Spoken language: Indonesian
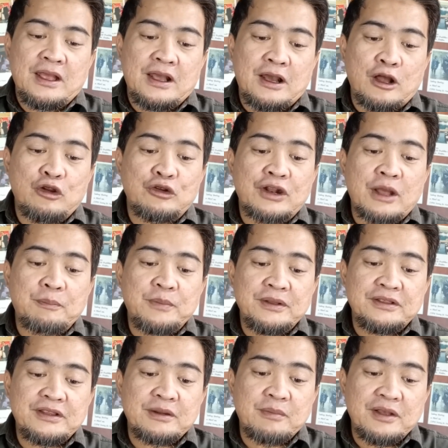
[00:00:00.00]
Kalau
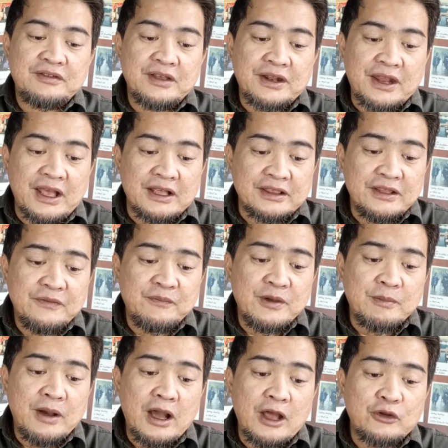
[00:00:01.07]
rapid terbaca reaktif
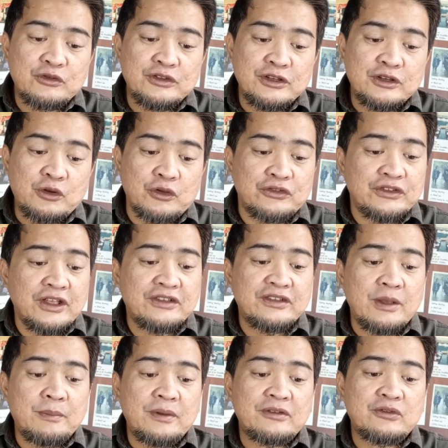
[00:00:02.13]
memang harus di cross check
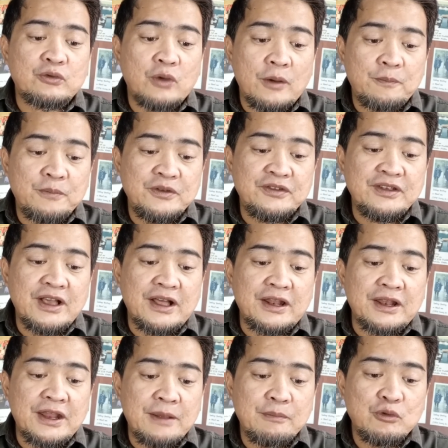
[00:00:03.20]
sama swab
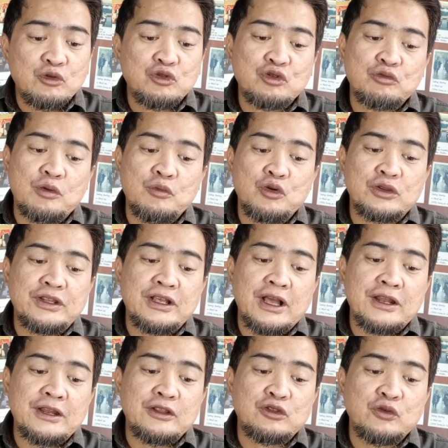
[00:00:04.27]
PCR lab untuk
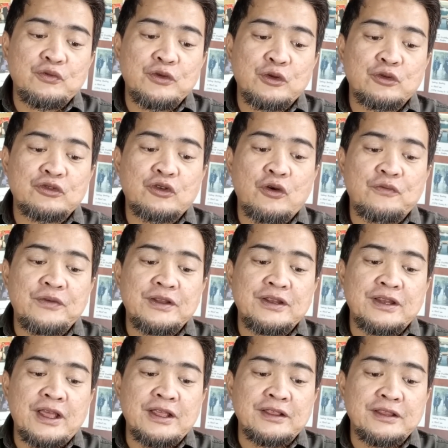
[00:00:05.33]
membuktikan itu virus
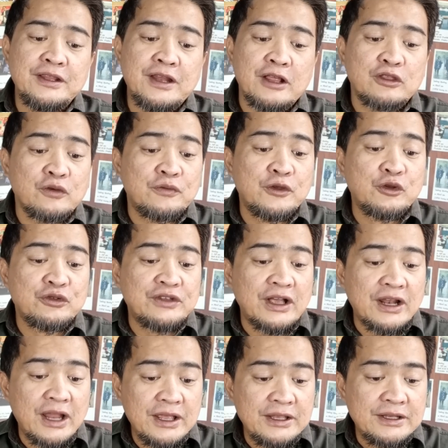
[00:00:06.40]
COVID-19 atau virus
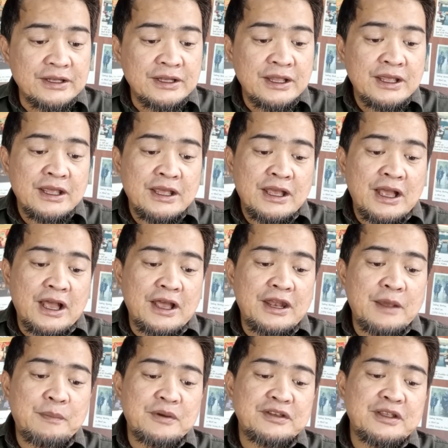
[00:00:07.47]
yang lain.
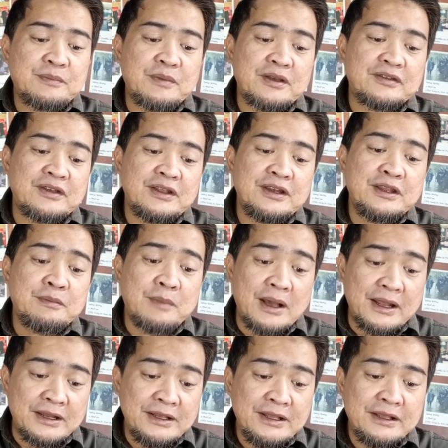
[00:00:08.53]
Ada pasien-pasien di
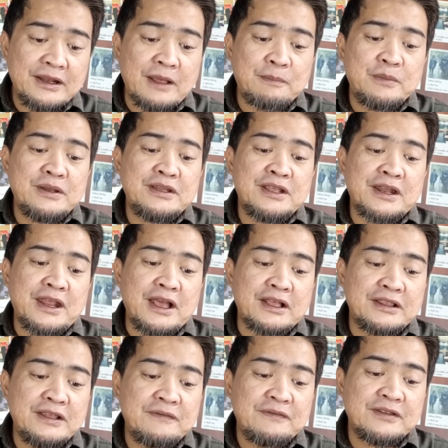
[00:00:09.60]
Mari rapidnya
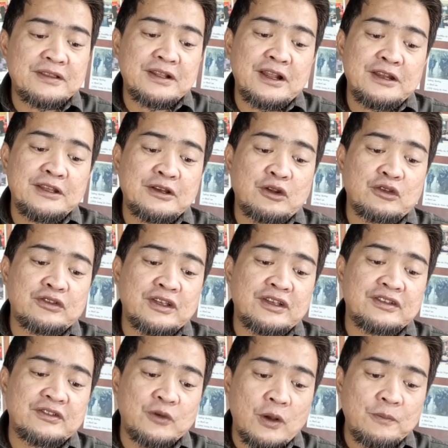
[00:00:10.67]
reaktif setelah di cross
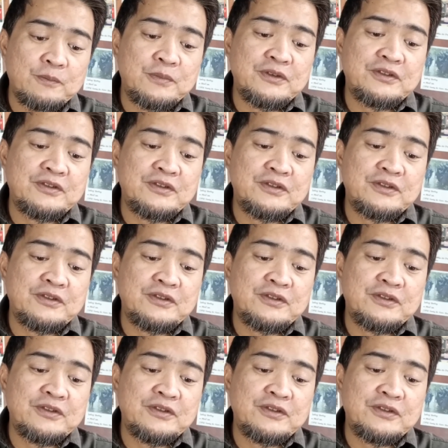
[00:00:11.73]
check swab